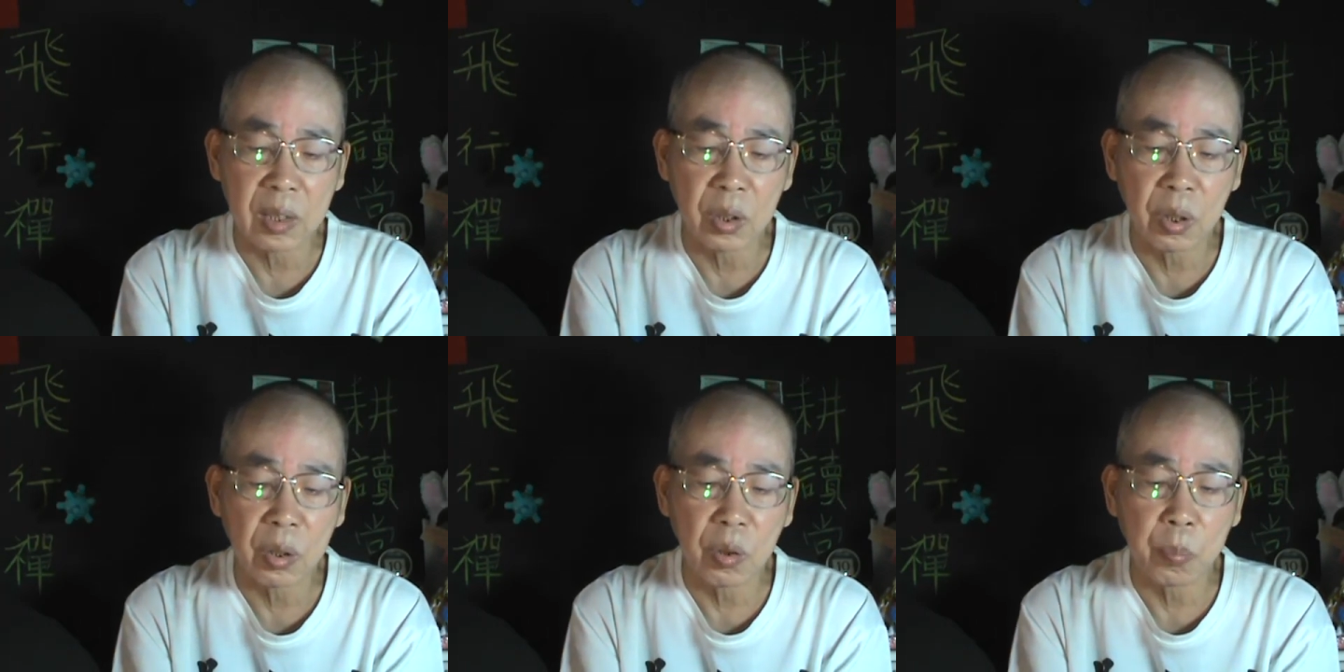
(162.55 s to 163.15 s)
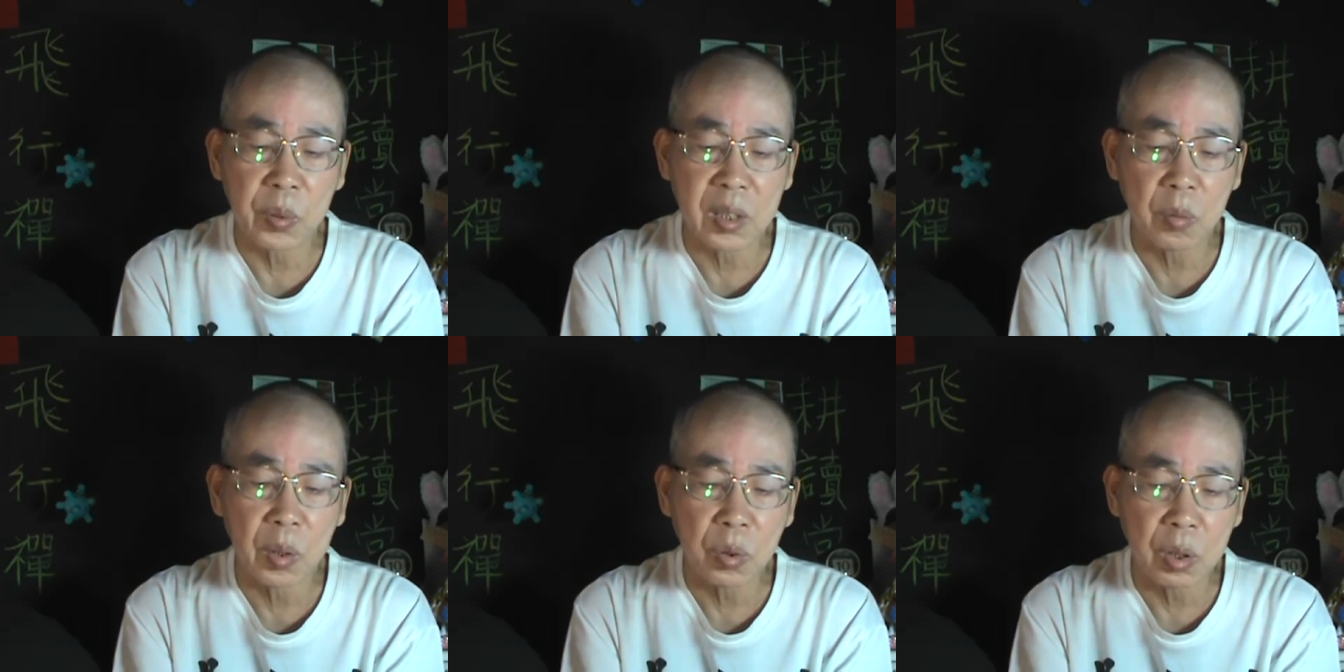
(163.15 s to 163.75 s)
但却又不失
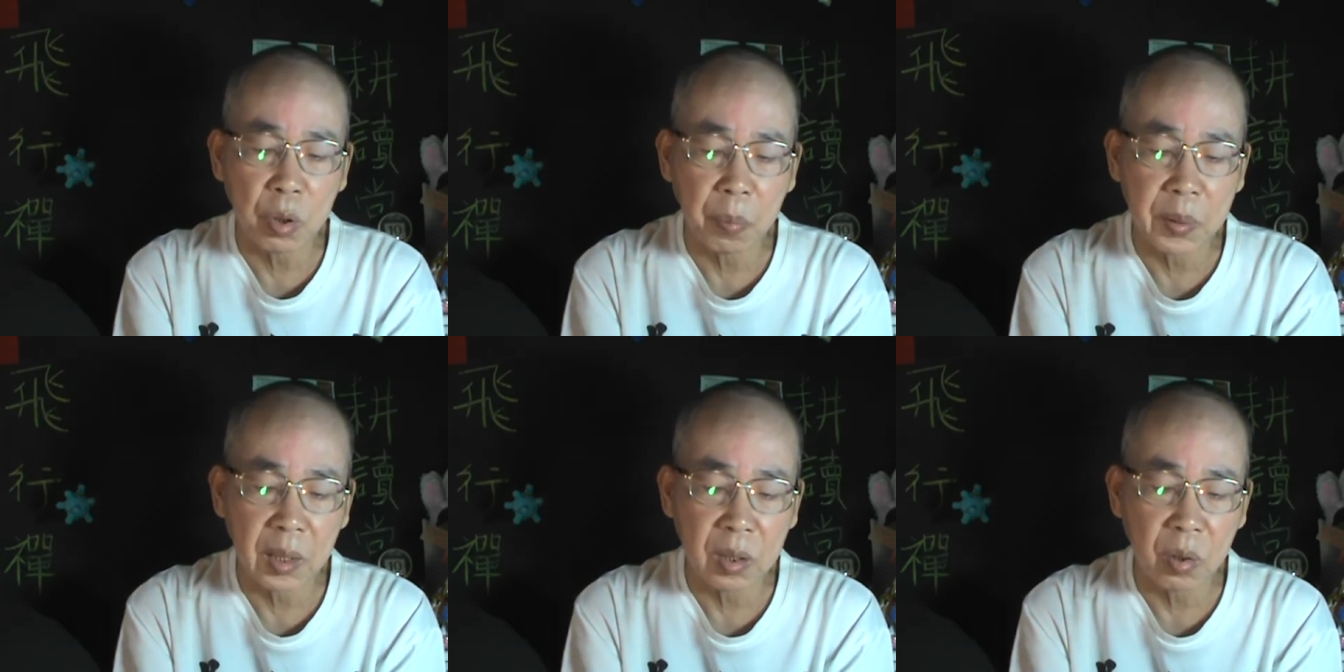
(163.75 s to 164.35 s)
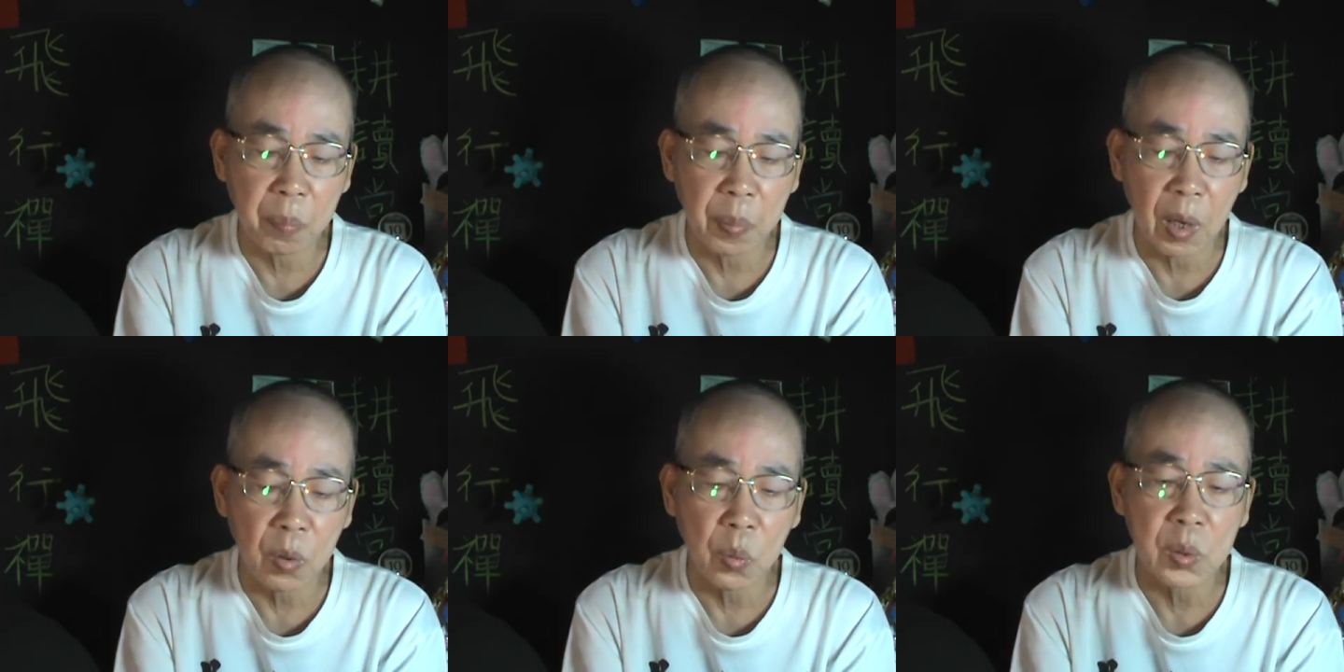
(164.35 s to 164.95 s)
为最聪明的一种
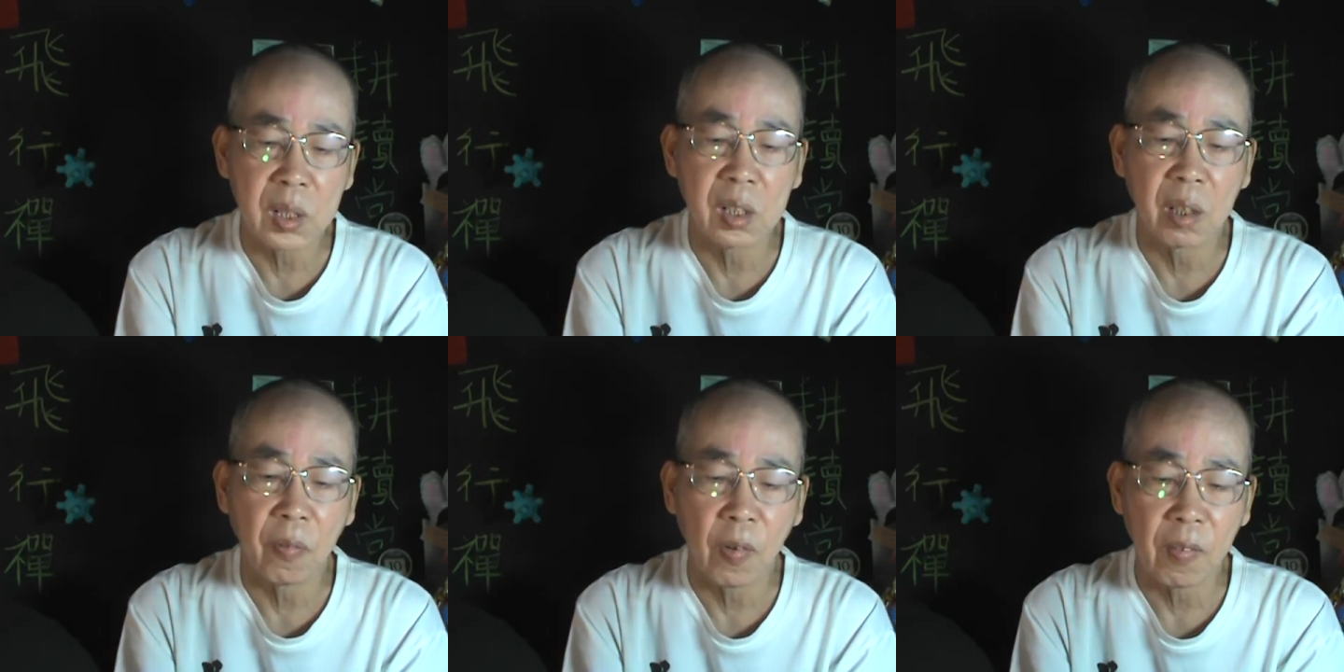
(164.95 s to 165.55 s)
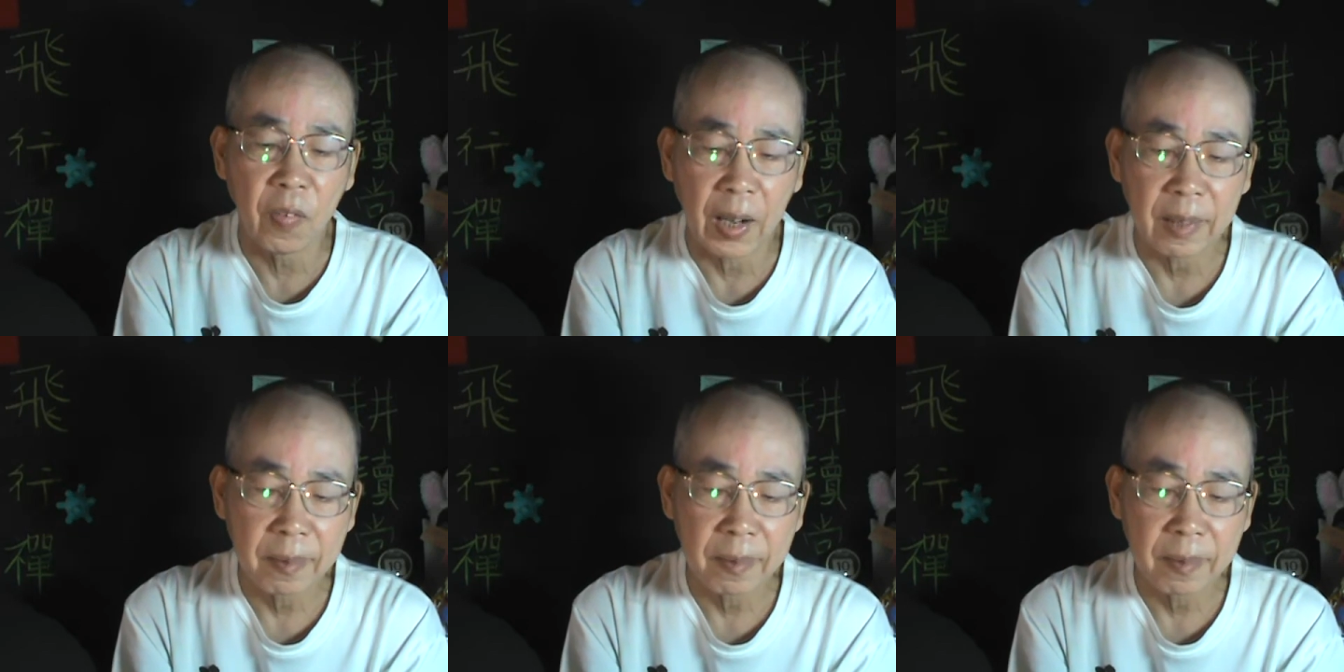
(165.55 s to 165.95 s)
保护自己的方法。